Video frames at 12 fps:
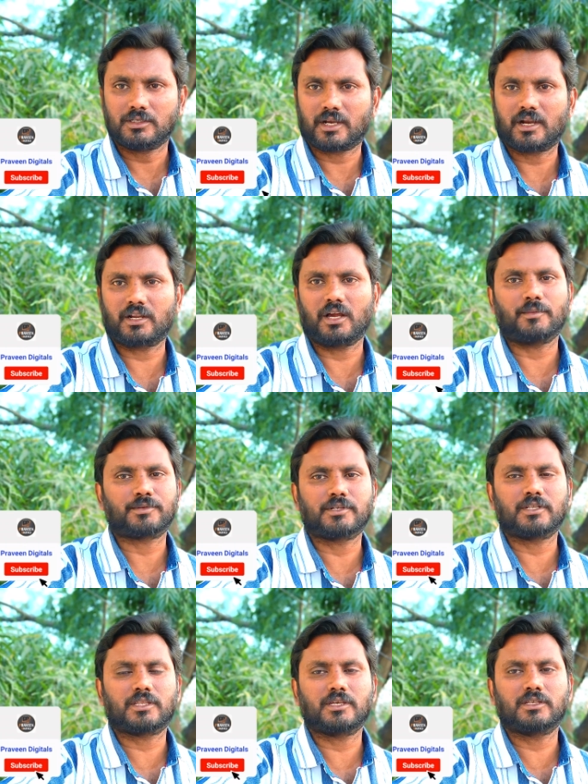చక్కటి
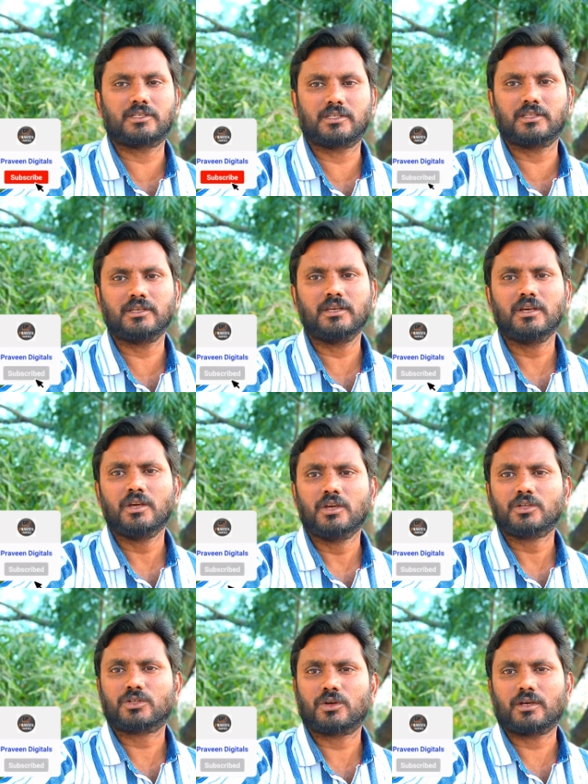ఆప్షన్ అయితే ఇచ్చింది
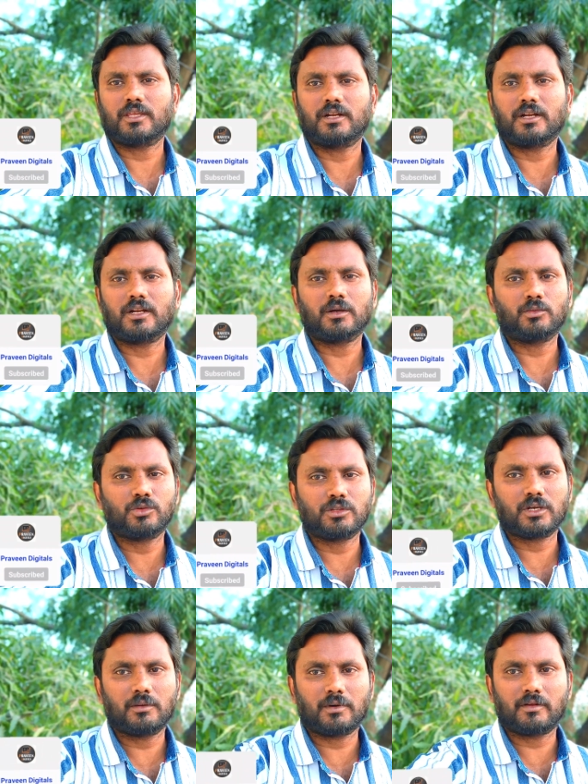సో అదేంటంటే
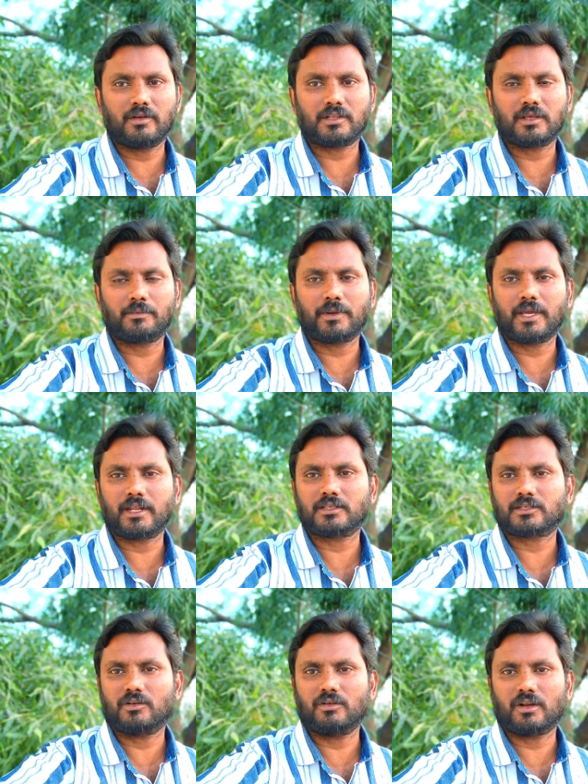ముందుగా మనం అయితే
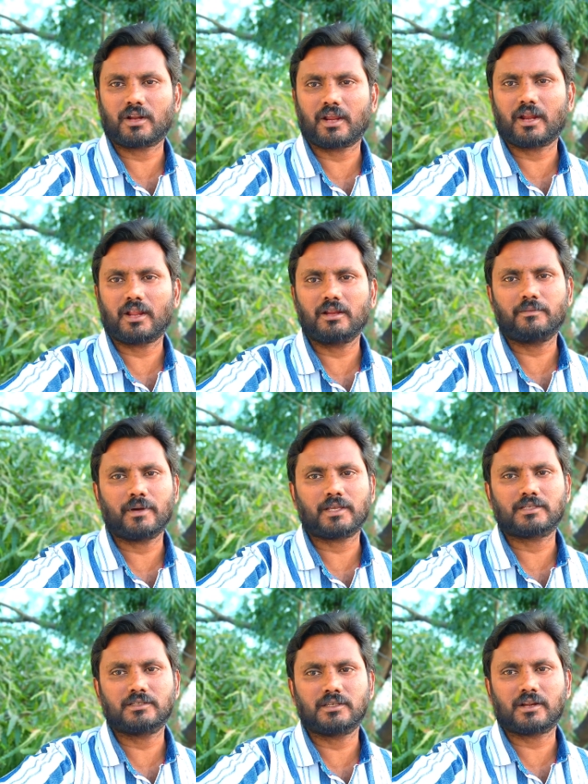పిఆర్ఎస్ కౌంటర్కి వెళ్ళాలి
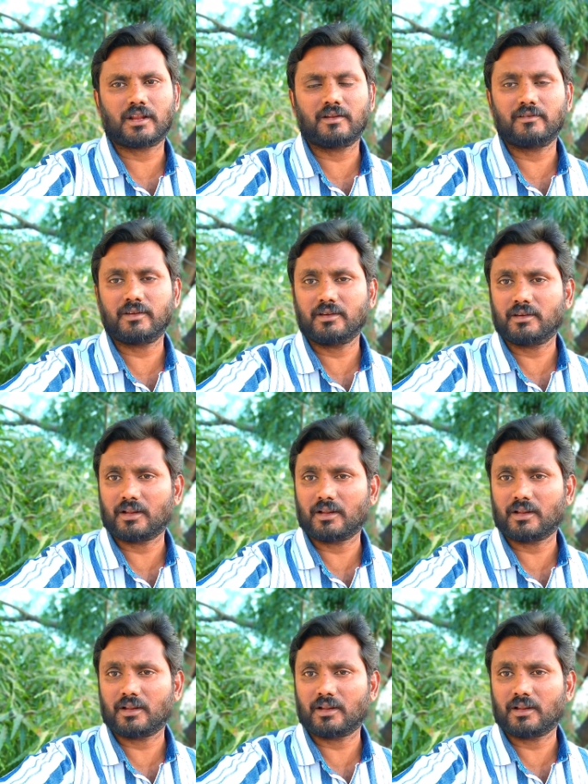ప్యాసింజర్ రైల్వే